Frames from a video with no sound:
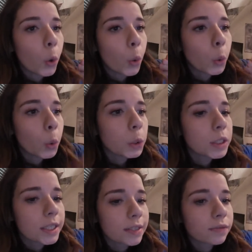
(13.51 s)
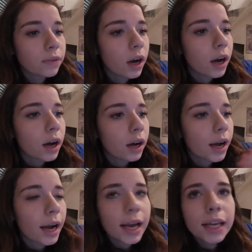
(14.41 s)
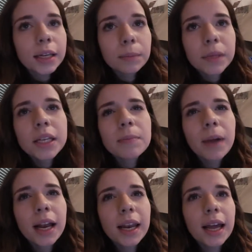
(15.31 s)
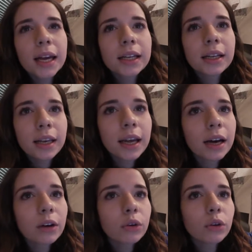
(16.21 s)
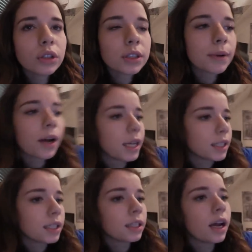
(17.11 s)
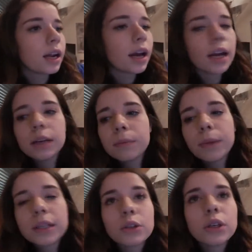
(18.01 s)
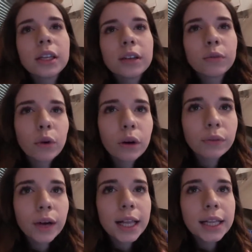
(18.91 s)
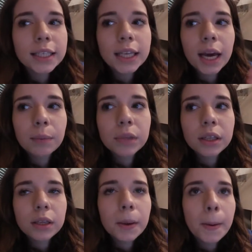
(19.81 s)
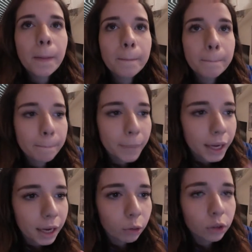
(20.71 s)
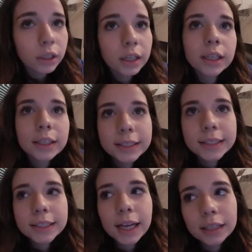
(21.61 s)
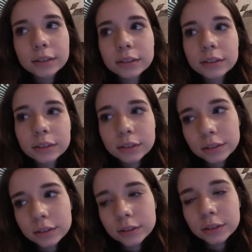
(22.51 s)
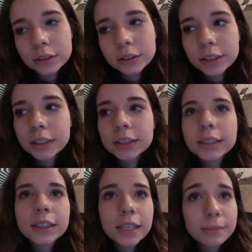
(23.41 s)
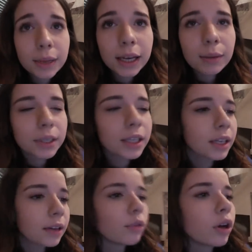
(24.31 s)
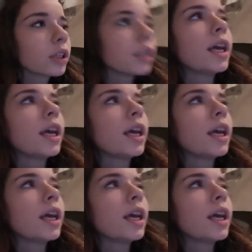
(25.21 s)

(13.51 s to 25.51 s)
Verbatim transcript: Und zwar eine minimale Erklärung. Und zwar hatte ich leider einen persönlichen Vorfall, der mich mega runtergerissen hat. Und deswegen habe ich nicht gevloggt.